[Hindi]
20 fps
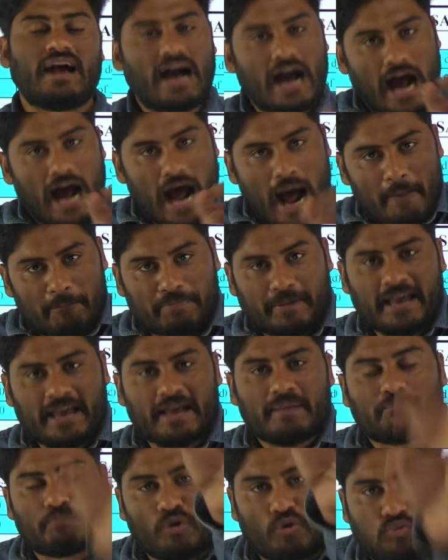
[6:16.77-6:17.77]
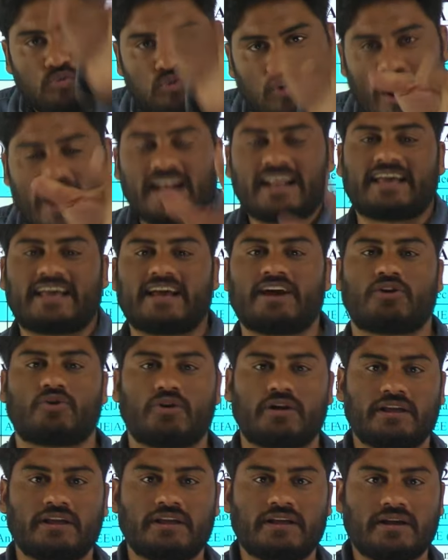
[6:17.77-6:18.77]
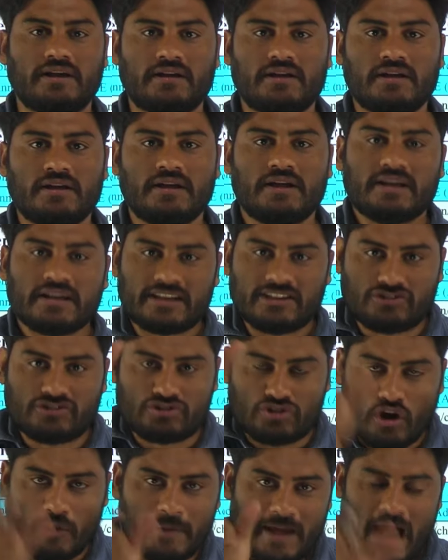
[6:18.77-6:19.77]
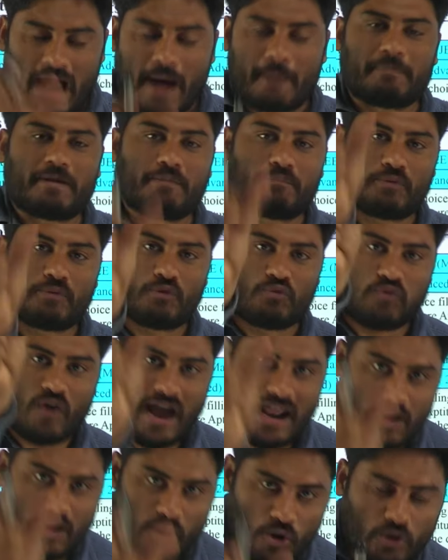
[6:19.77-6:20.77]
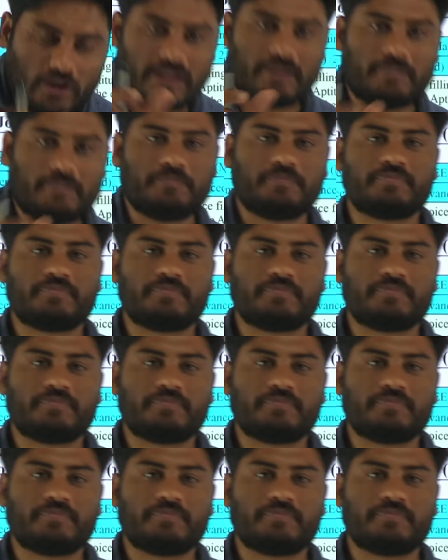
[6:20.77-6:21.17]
आपकी प्रोफाइल के अकॉर्डिंग कि जो भी आपकी प्रोफाइल होगी